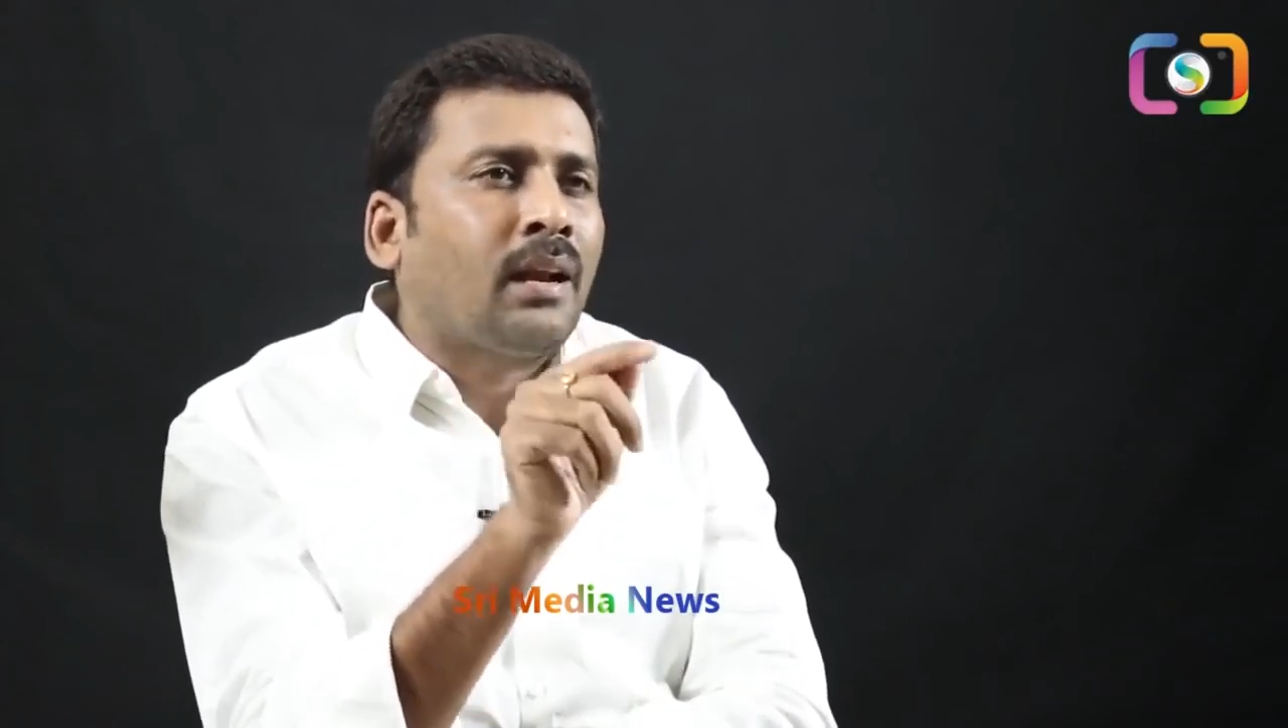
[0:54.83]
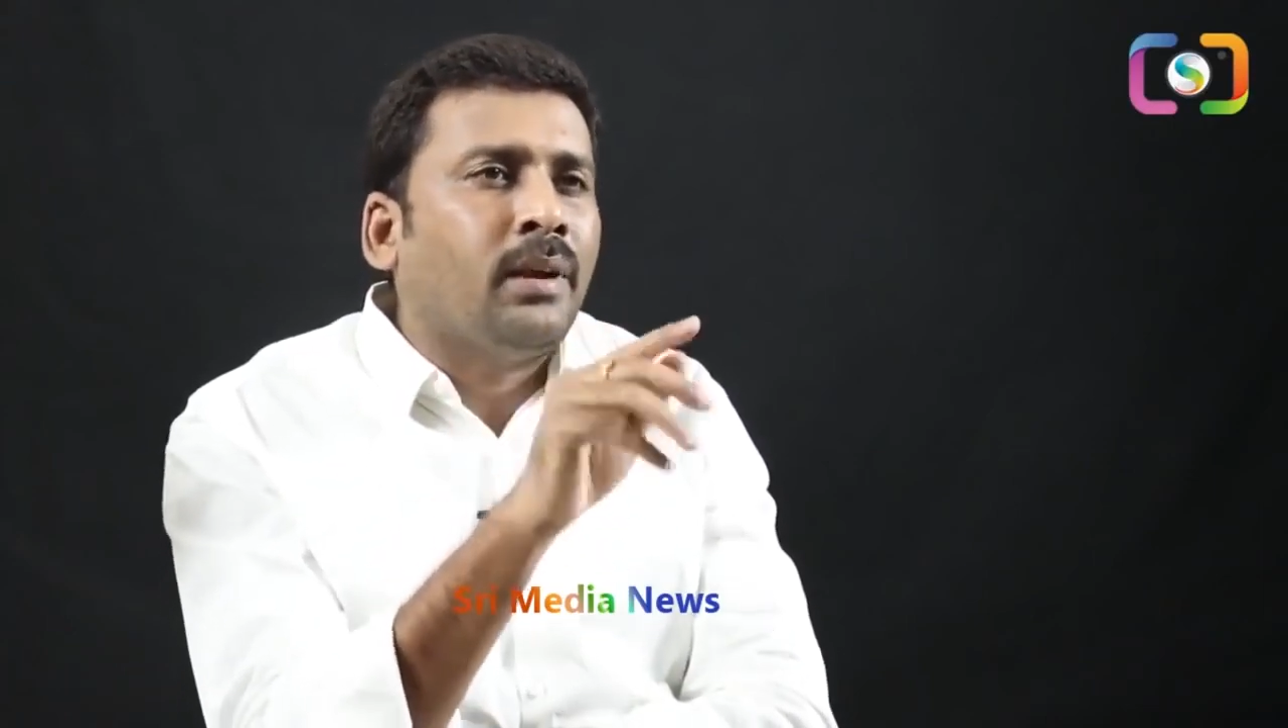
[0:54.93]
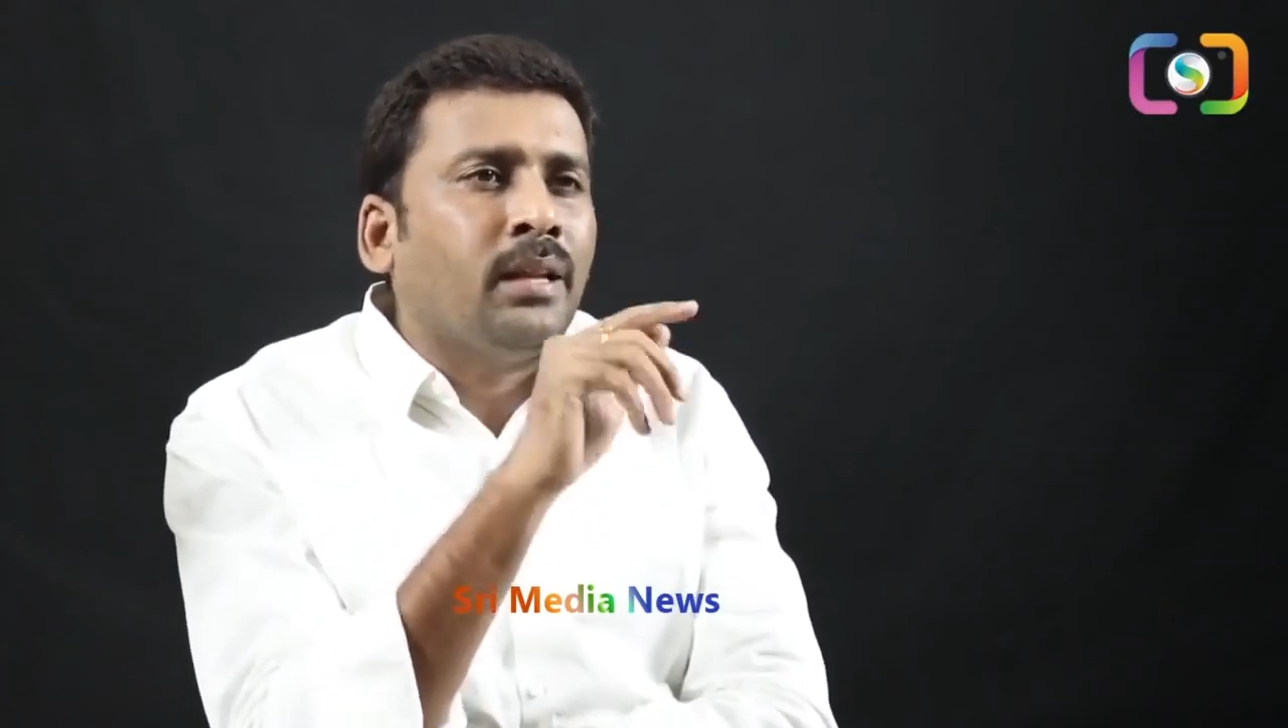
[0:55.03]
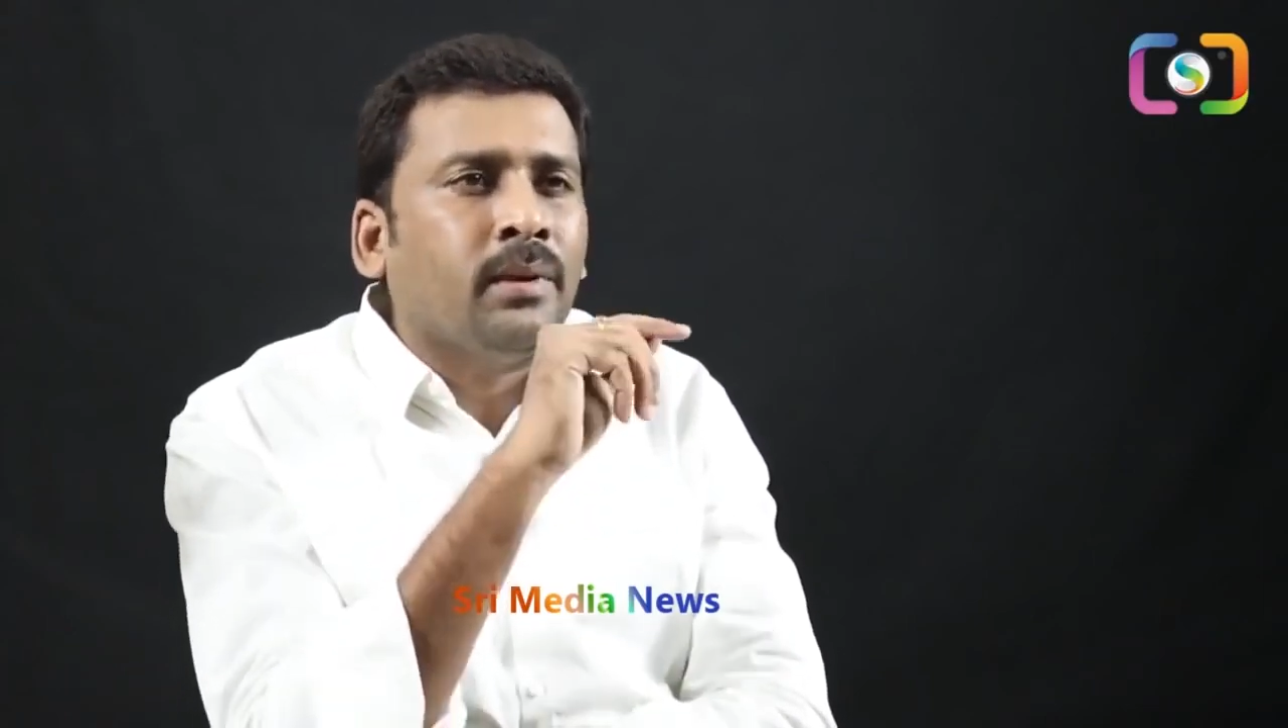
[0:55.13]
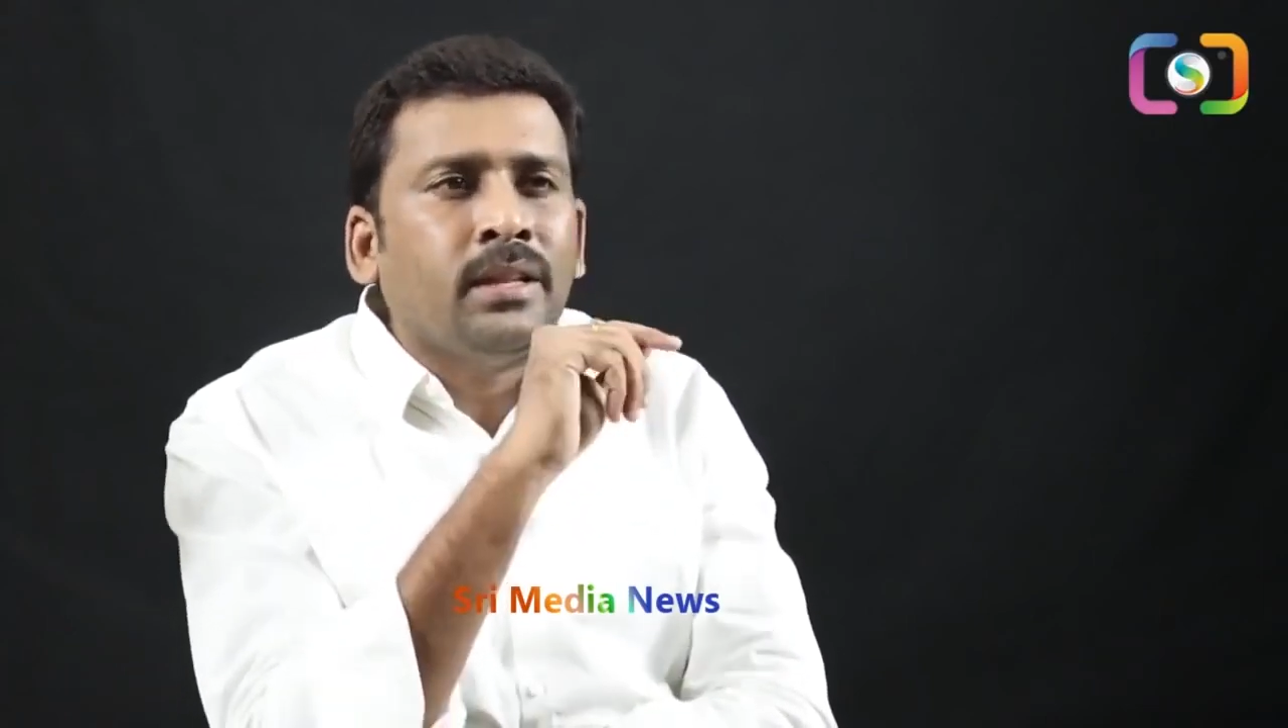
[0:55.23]

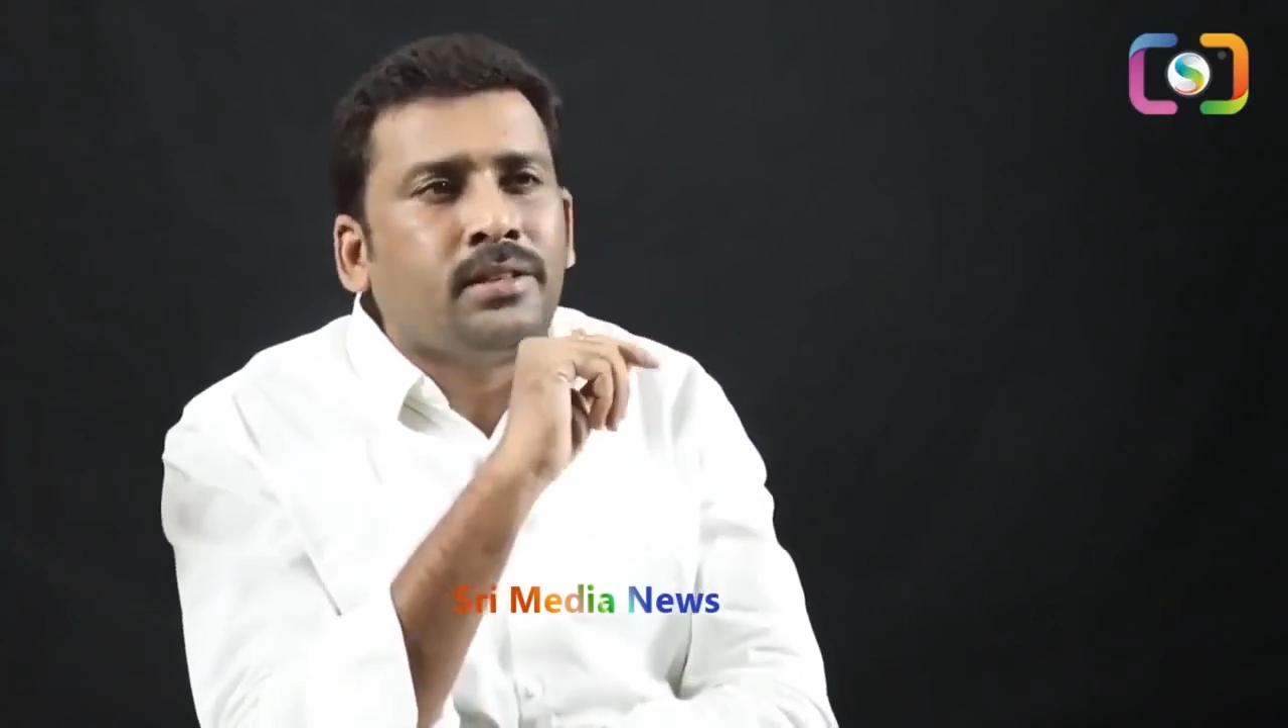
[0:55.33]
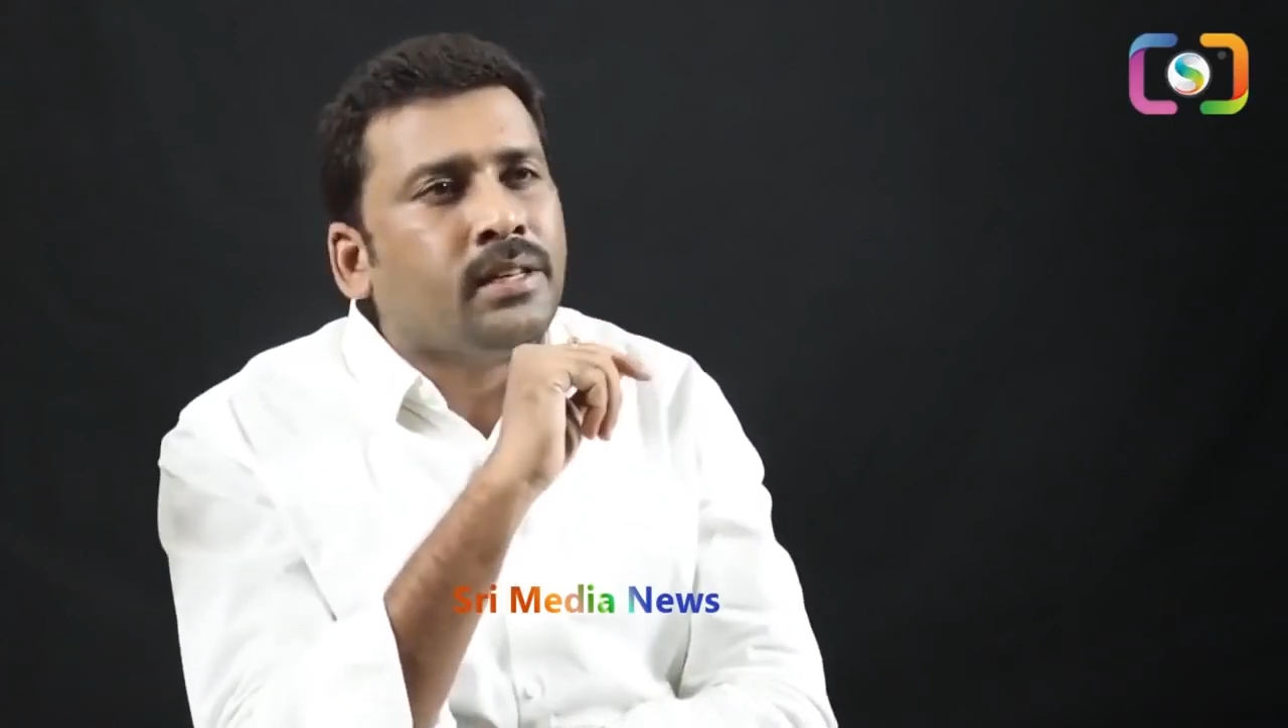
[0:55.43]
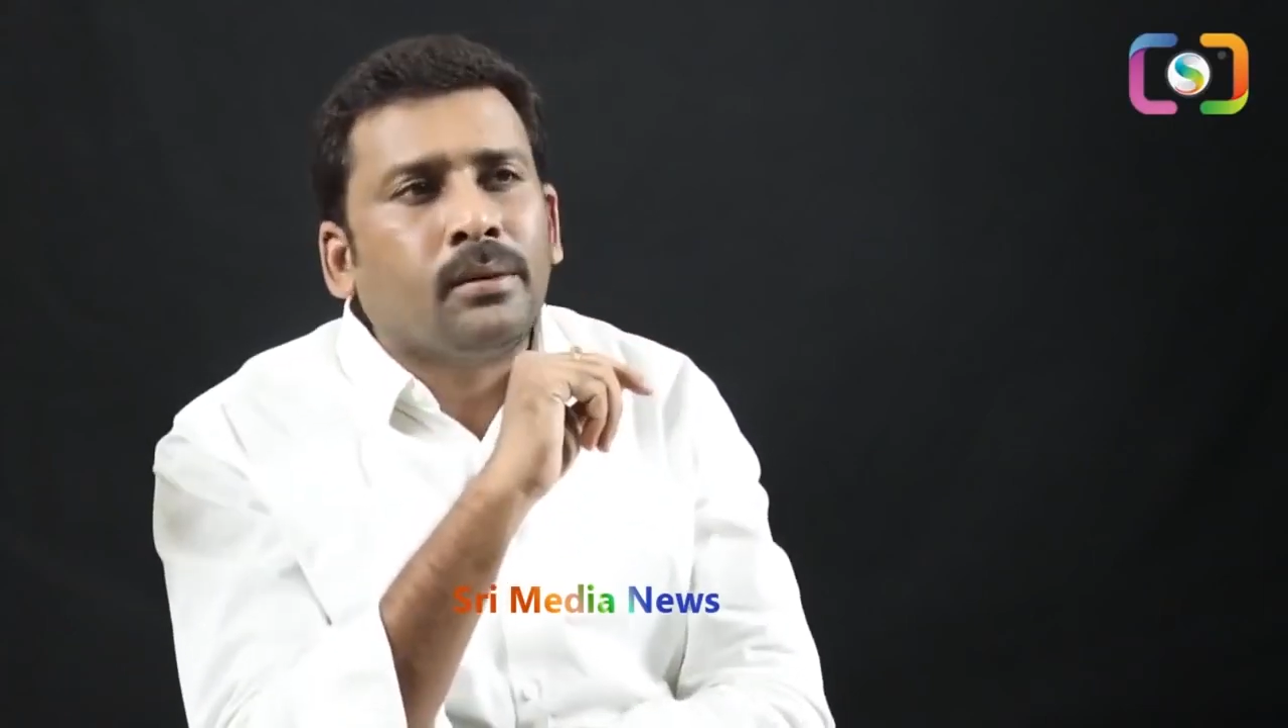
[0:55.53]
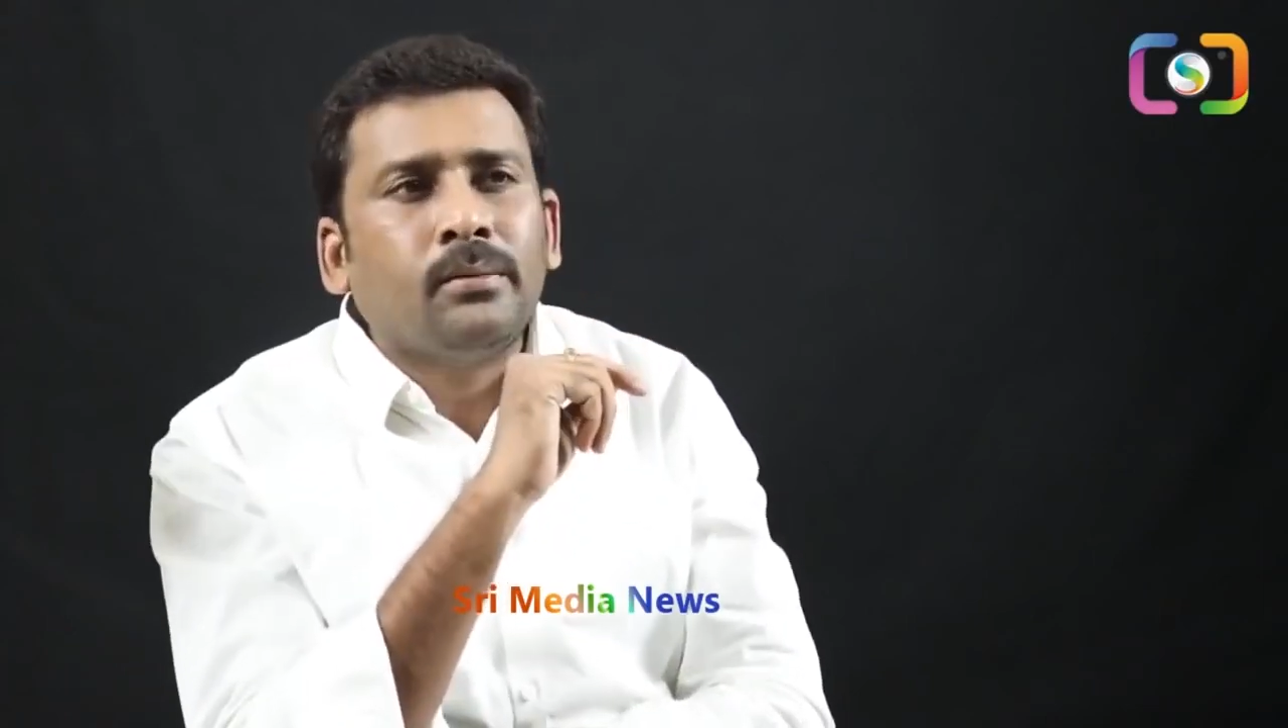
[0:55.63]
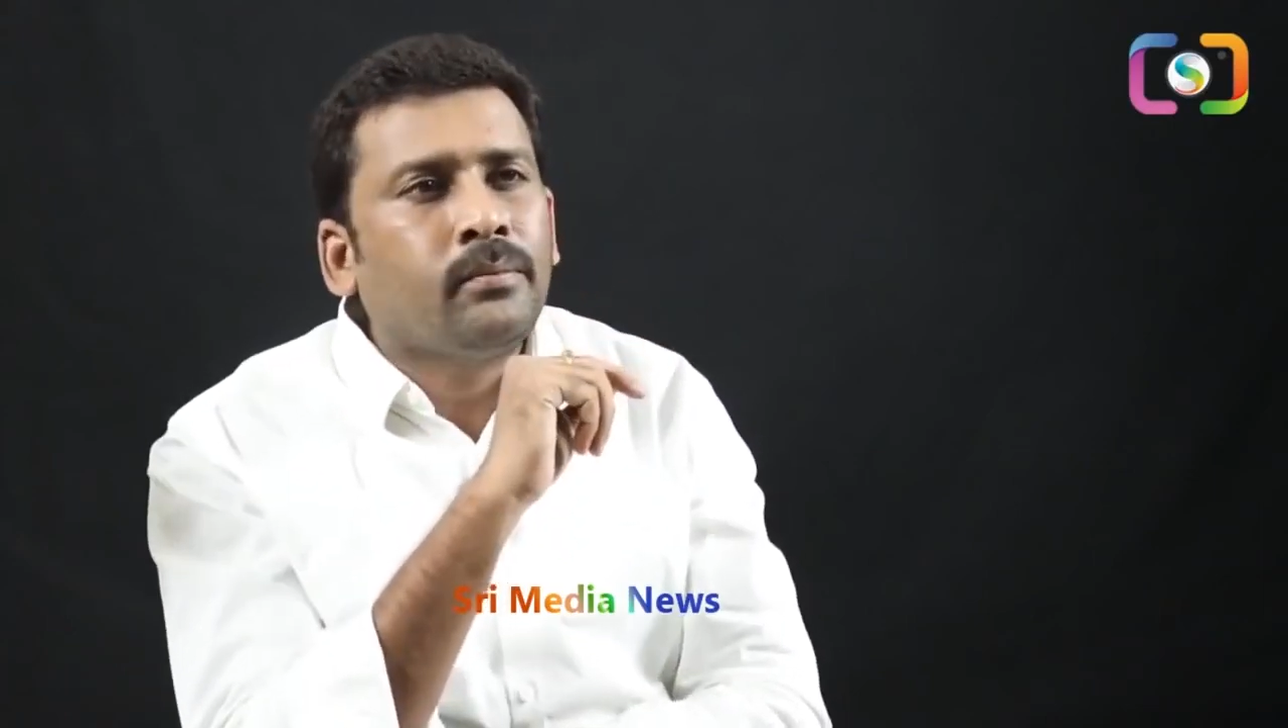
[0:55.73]
నలభై మంది
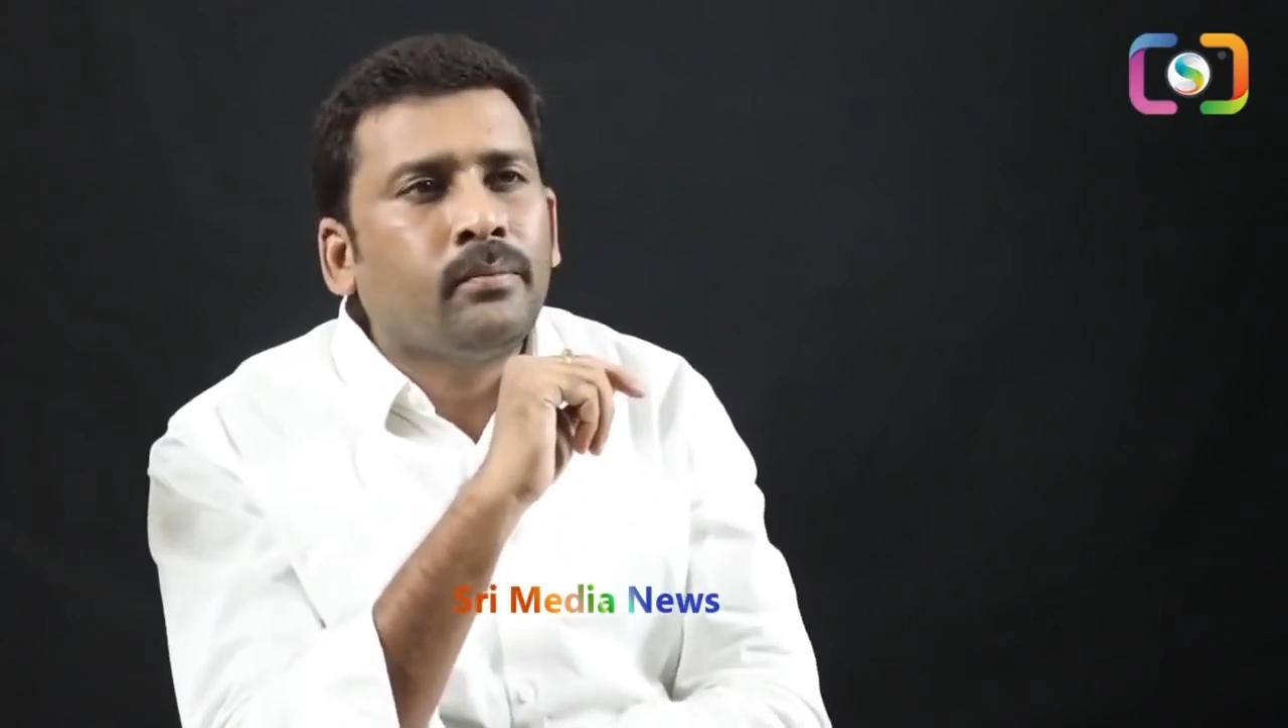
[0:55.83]
ఇచ్చారు